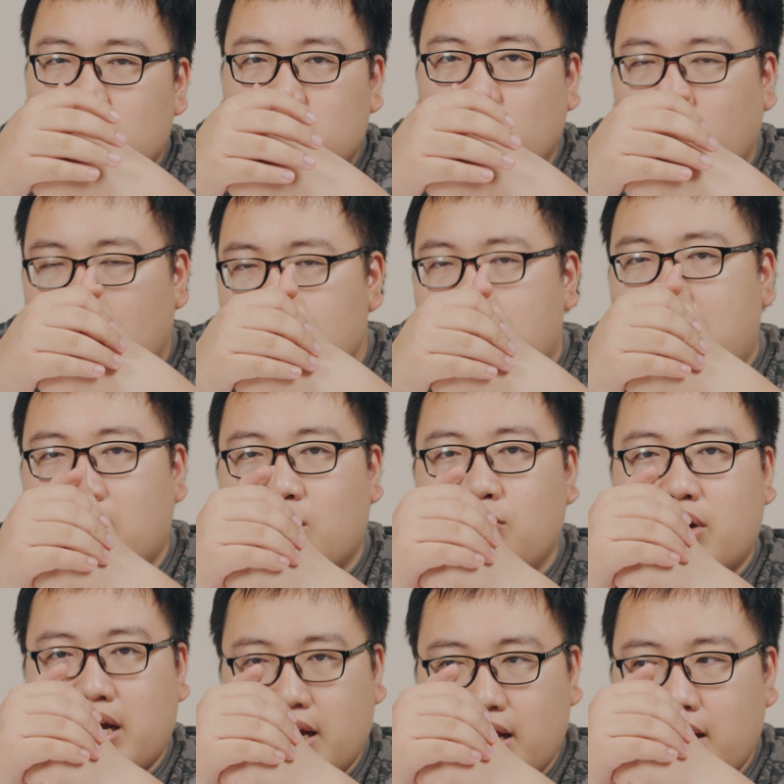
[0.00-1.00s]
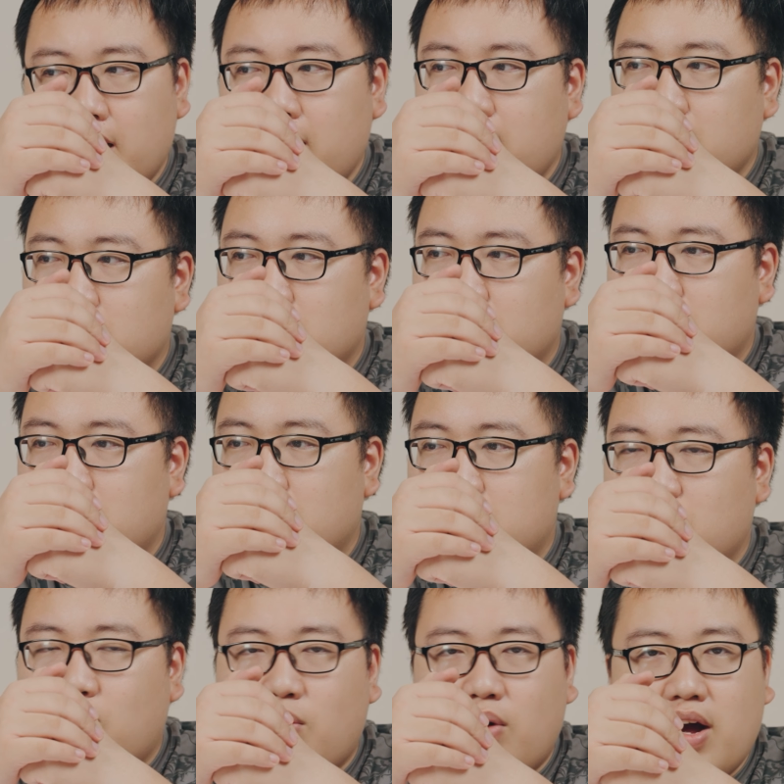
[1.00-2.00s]
Túi các bạn có một cái, rồi thì
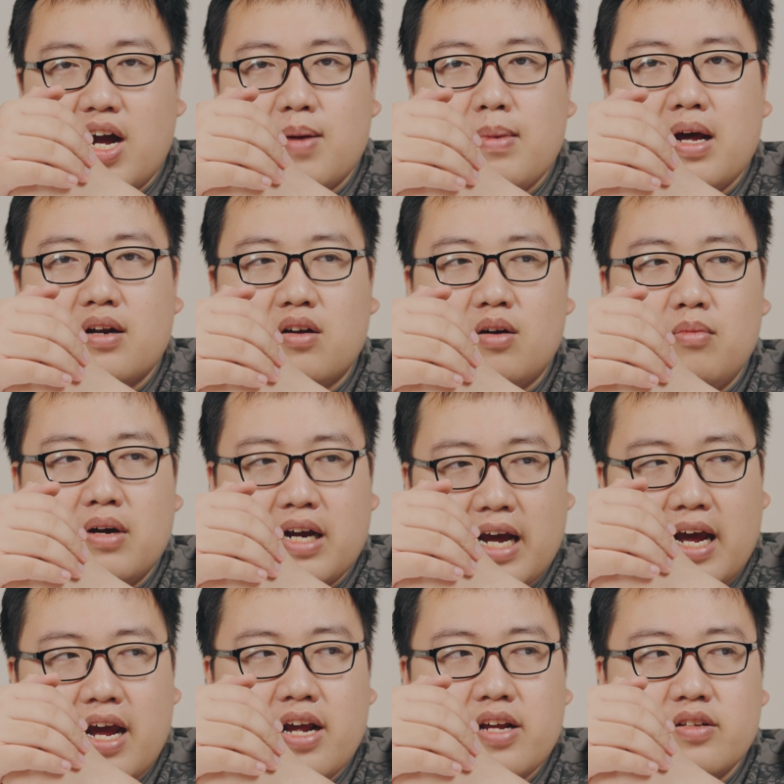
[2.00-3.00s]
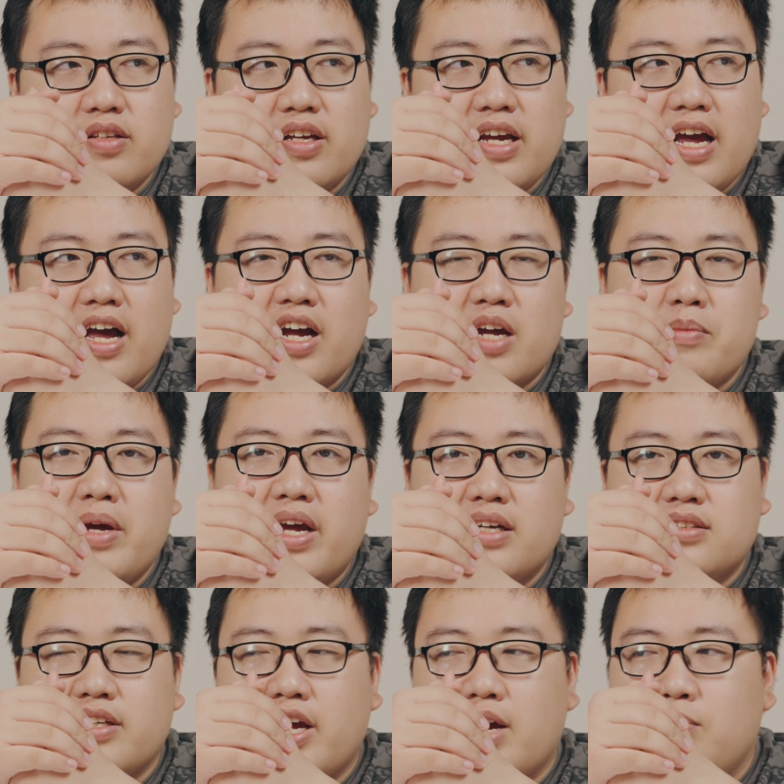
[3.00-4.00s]
chìa khóa các bạn có một cái, rồi thì cái A, cái B,
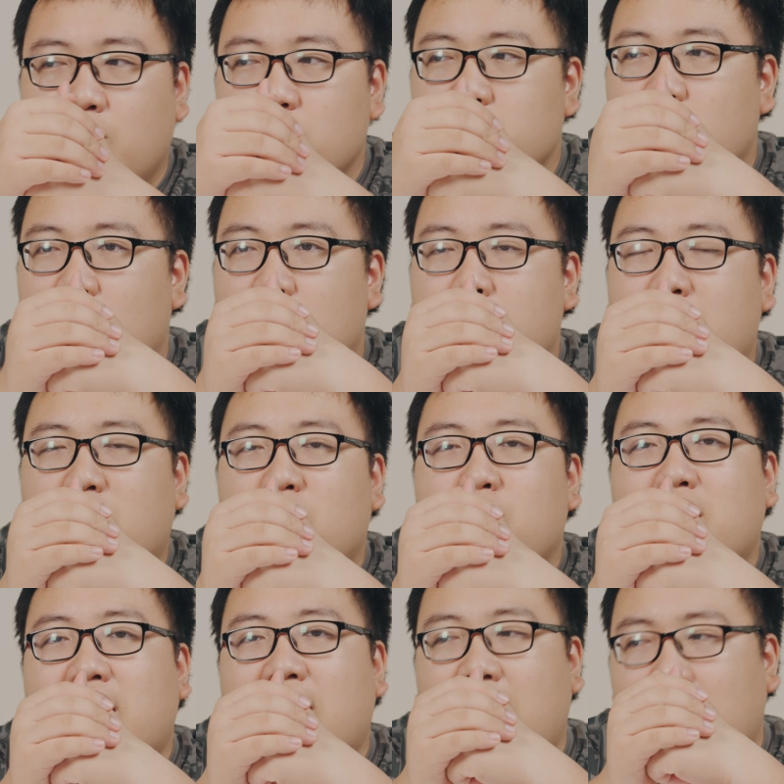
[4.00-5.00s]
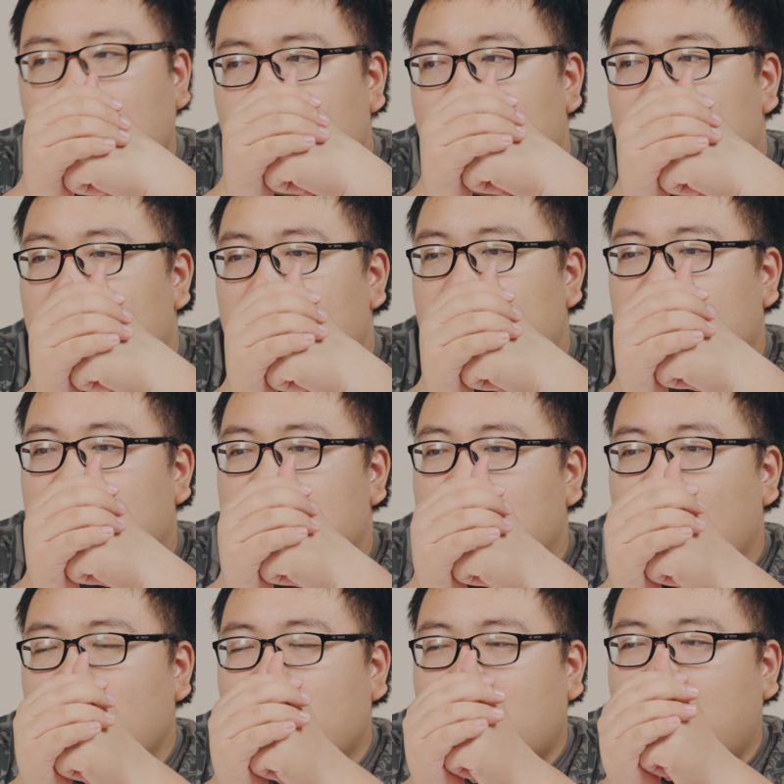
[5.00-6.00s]
cái C mỗi chỗ các bạn có một cái. Thì
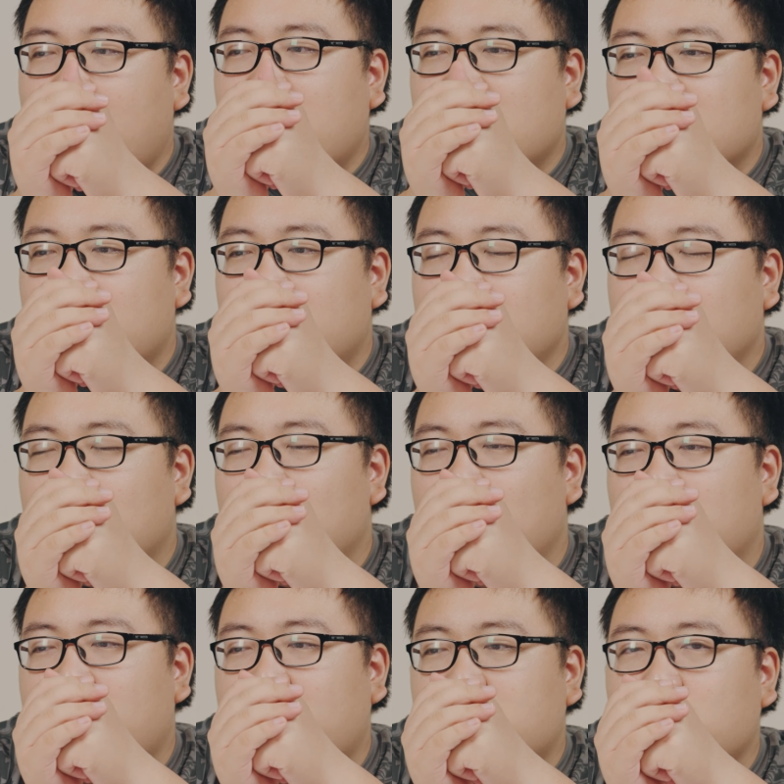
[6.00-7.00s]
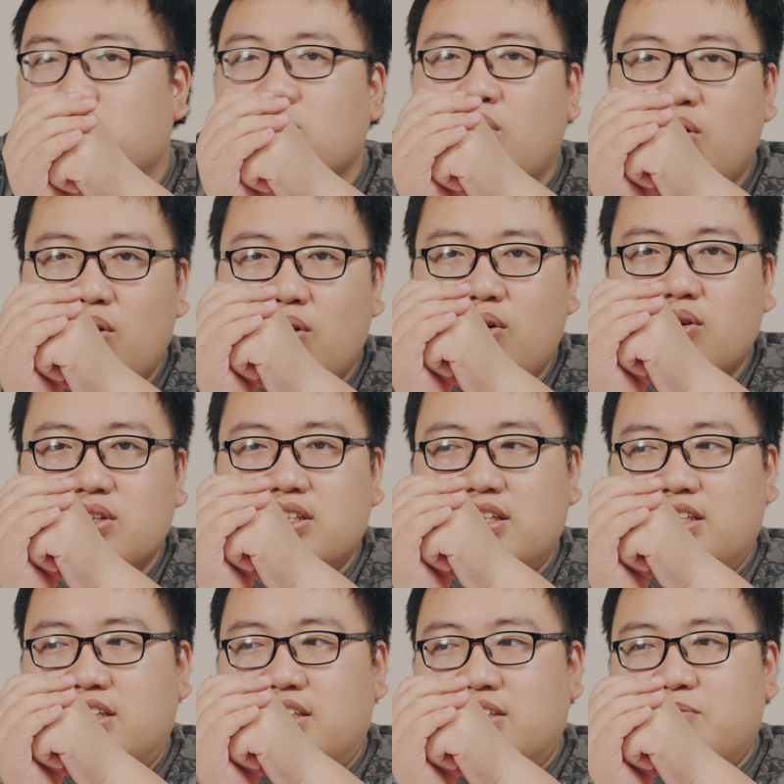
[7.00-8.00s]
mỗi cái cứ tính cho nó một vài chục đô.
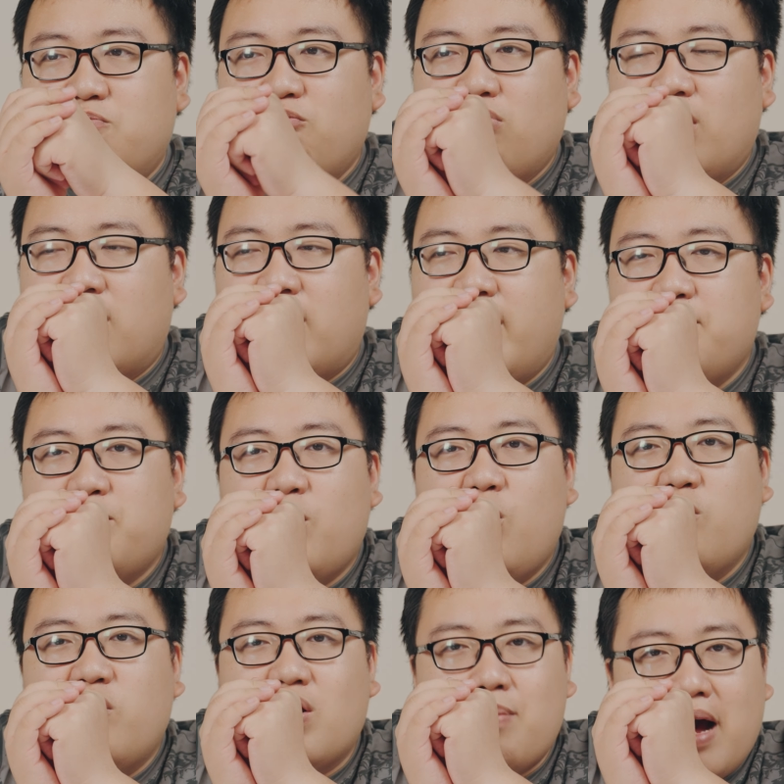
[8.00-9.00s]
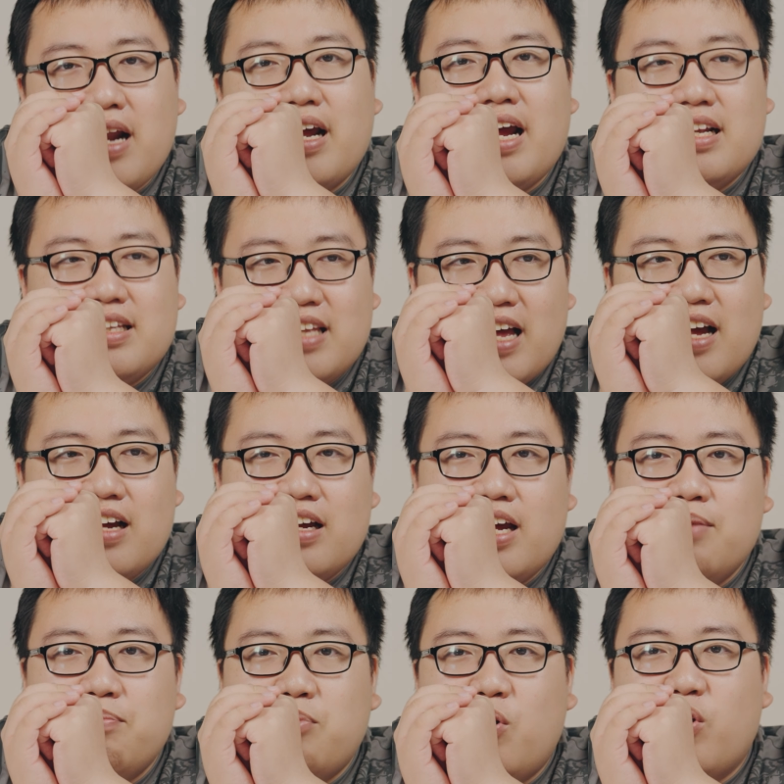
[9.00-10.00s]
Thì cái Apple vừa bán được AirTag,
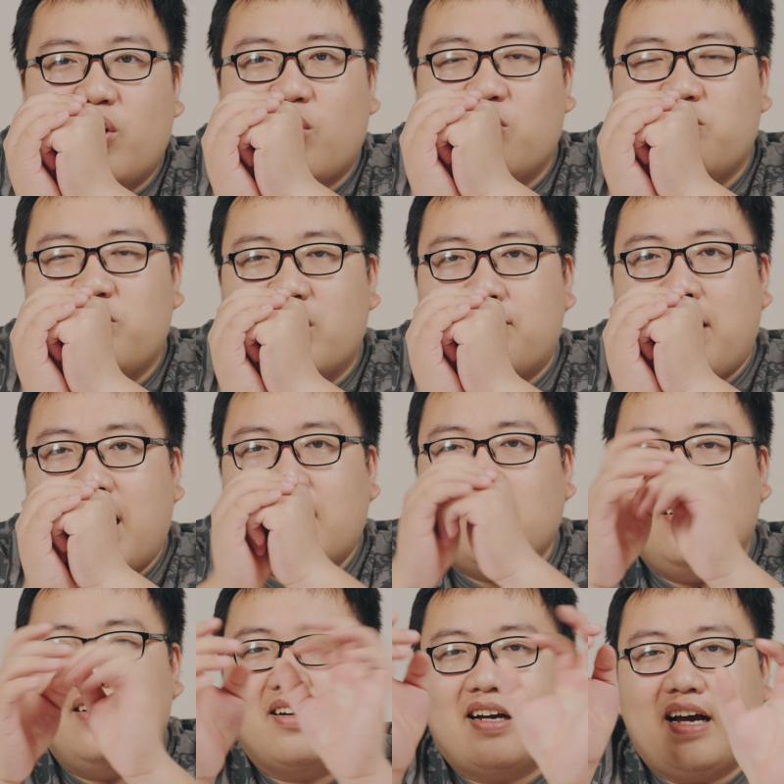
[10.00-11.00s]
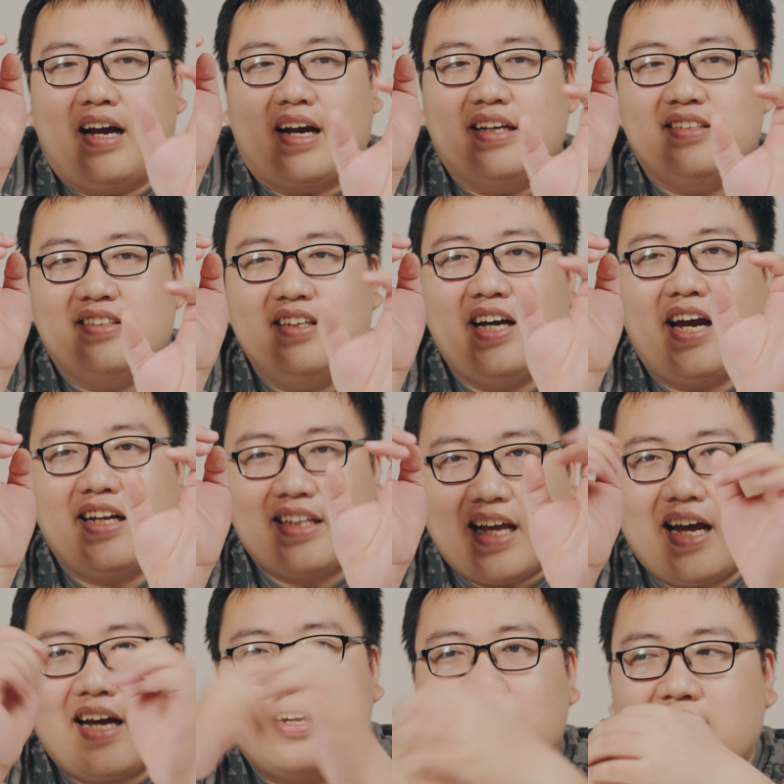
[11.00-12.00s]
Apple lại còn vừa bán được cả cái giữ
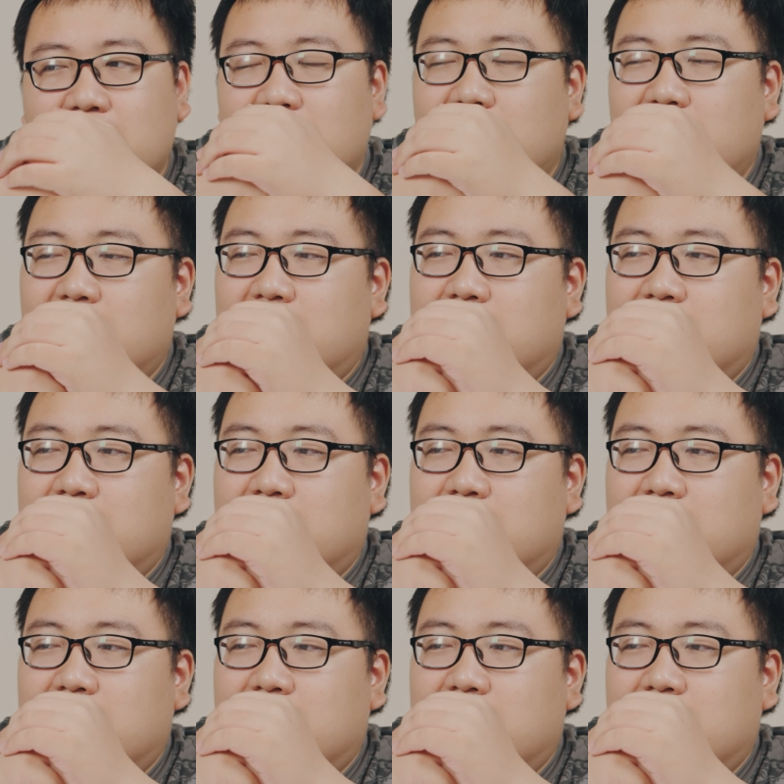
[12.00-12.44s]
AirTag nữa.